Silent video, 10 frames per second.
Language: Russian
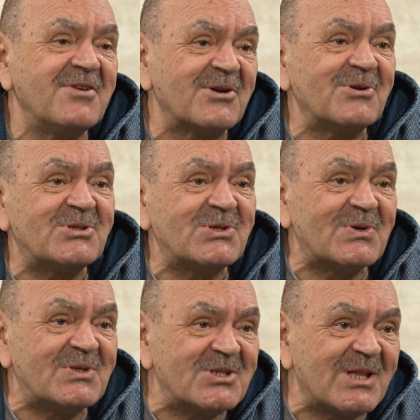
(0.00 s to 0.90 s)

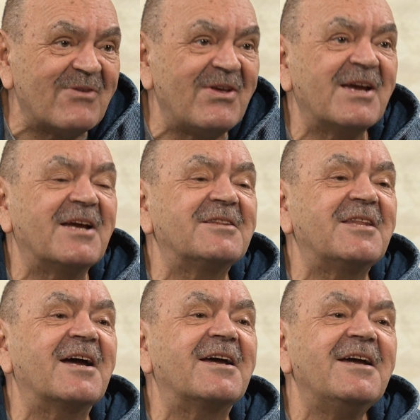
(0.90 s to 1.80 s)
верующего человека
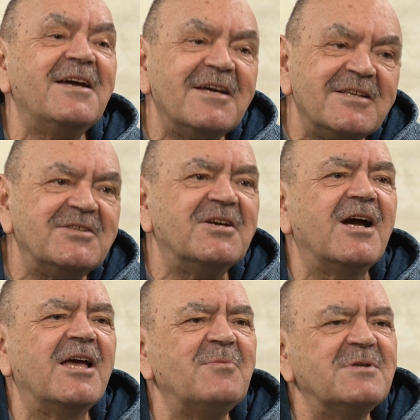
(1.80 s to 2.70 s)
так
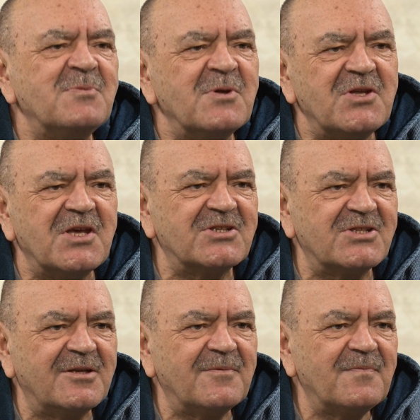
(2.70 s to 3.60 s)
тиха и
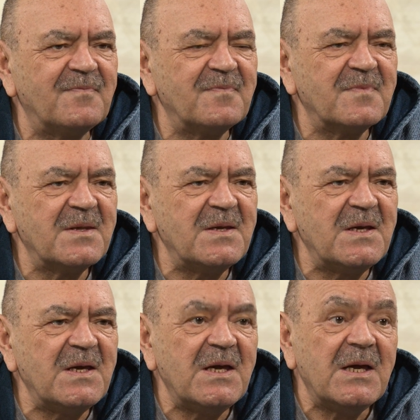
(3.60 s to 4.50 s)
безмятежна.
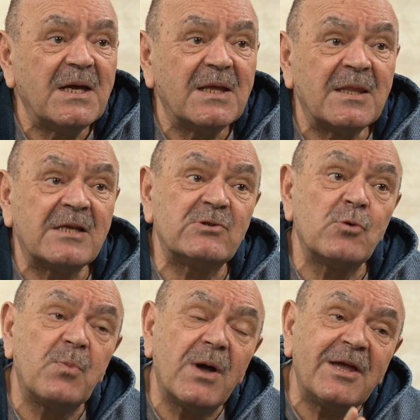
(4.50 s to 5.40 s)

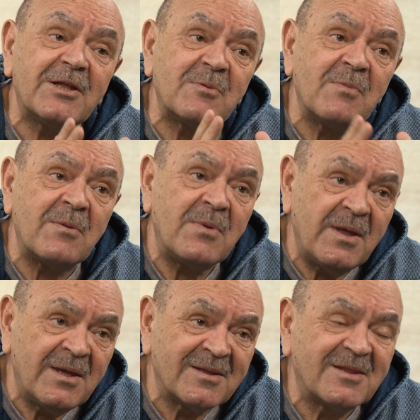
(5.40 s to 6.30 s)
Наступает
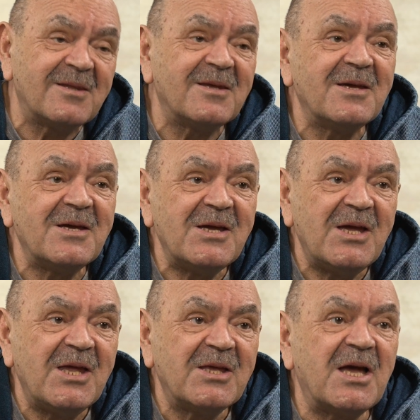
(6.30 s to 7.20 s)
момент,
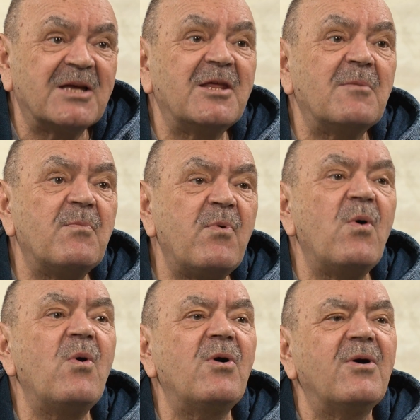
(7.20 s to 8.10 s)
когда
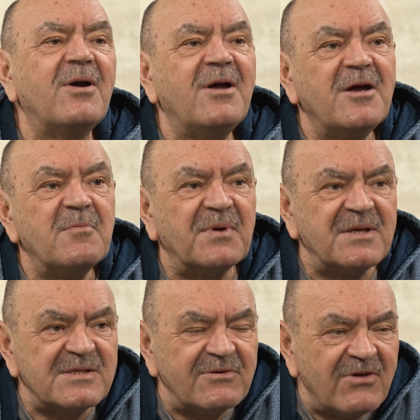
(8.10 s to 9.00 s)
Бог –
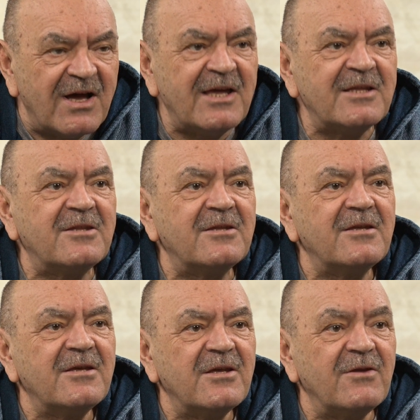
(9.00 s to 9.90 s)
призывает
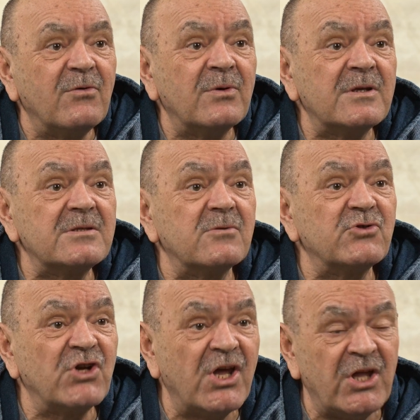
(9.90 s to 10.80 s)
его на
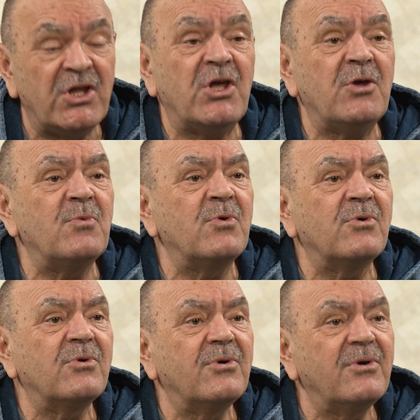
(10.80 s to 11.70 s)
служение
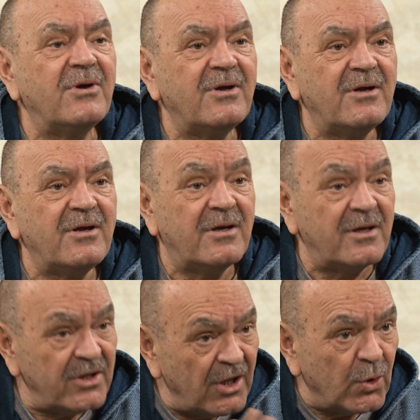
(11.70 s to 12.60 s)
ему
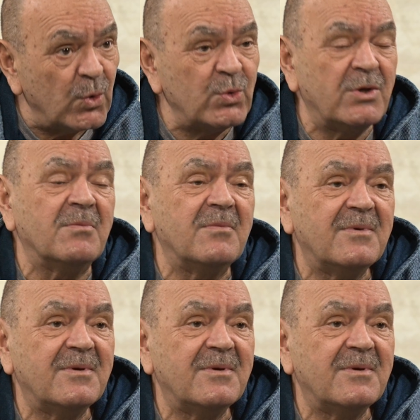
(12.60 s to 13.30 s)
и людям.